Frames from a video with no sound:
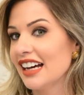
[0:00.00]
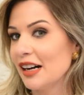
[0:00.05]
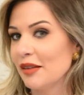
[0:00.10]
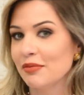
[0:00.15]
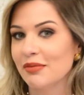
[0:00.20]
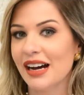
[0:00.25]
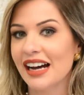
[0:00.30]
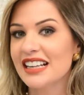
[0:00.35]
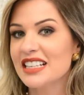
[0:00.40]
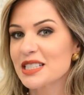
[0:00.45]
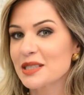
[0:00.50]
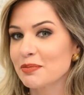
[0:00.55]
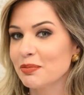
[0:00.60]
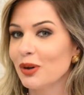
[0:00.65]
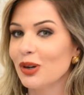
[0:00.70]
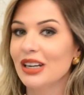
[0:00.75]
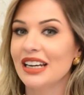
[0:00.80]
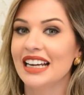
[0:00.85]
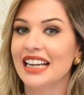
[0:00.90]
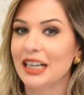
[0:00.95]
a mais
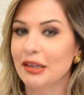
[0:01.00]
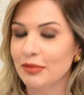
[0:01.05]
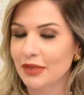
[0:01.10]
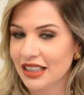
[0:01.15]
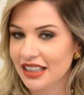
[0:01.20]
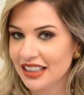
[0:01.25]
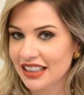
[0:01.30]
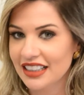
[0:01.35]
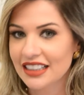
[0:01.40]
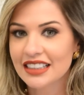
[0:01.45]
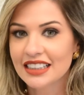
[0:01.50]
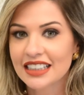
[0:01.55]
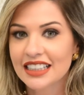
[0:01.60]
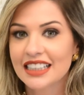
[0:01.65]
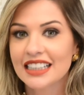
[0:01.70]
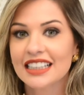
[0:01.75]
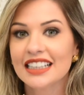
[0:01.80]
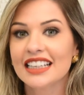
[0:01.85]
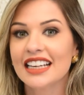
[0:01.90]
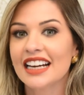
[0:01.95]
polêmica
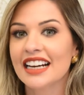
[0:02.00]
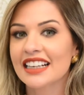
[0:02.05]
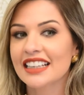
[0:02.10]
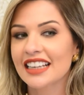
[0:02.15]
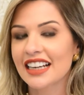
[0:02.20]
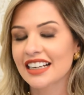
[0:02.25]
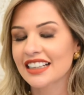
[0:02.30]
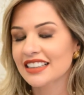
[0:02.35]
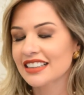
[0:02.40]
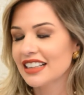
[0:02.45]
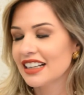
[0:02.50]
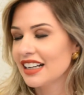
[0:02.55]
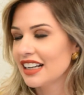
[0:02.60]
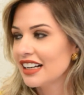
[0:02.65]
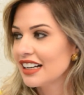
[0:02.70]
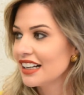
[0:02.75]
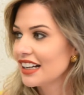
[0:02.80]
e é a que ainda